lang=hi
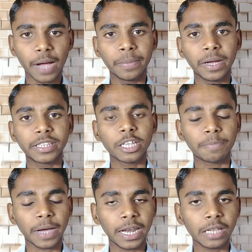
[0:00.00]
काम करते हैं
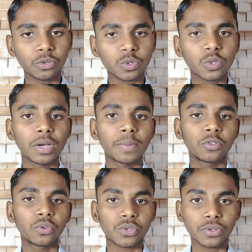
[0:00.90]
पहला दोस्तों है
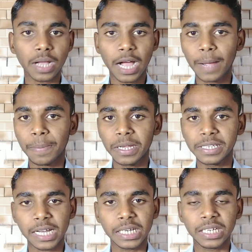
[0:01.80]
वो दोस्तों आपकी
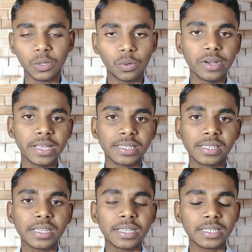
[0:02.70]
चैनल की ऑडियंस
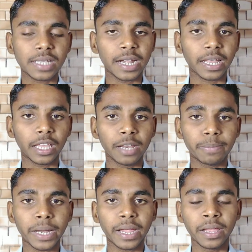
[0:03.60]
की किस कैटेगरी
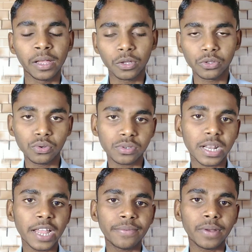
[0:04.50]
पर है
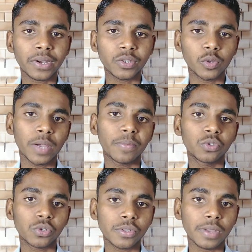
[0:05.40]
दूसरा इफेक्ट जो है वो
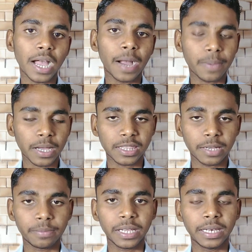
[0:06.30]
दोस्तों है आपका
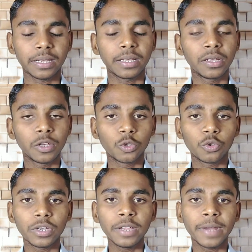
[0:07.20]
थंबनेल
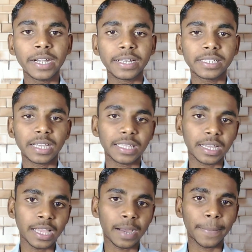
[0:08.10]
दो ही मैटर ज़्यादा
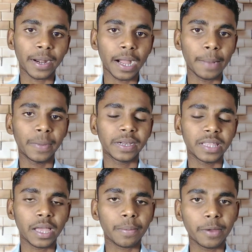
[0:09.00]
यहाँ पर काम
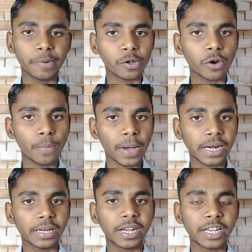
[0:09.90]
करते हैं आपकी वीडियो को
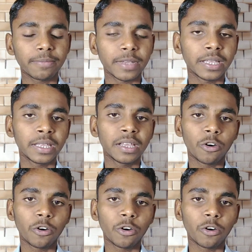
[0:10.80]
वायरल करने में